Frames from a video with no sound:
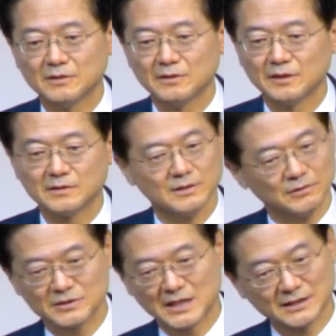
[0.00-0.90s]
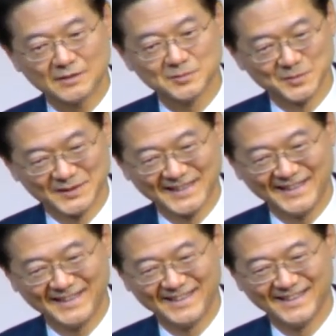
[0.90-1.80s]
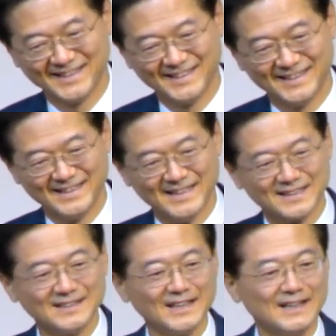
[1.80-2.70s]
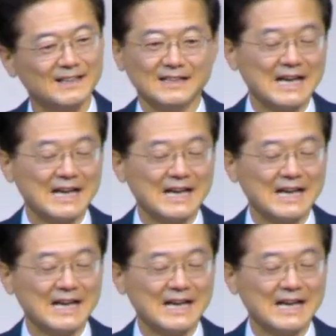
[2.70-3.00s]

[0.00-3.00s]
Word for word: 네, 그래도 장담은 못해. 근데